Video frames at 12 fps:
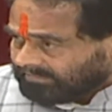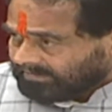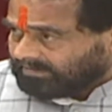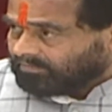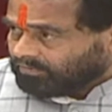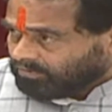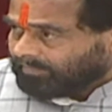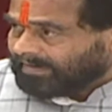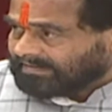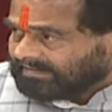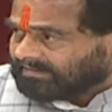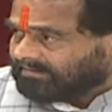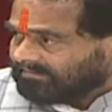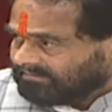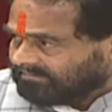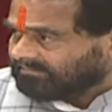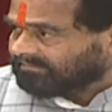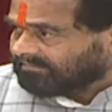ఇది మూడో బడ్జెట్
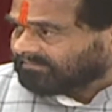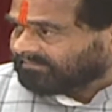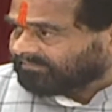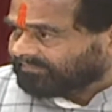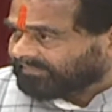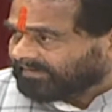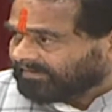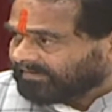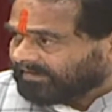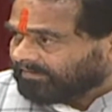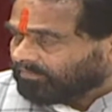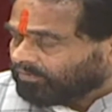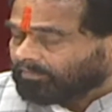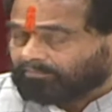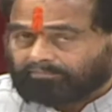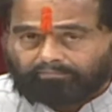ఈ మూడు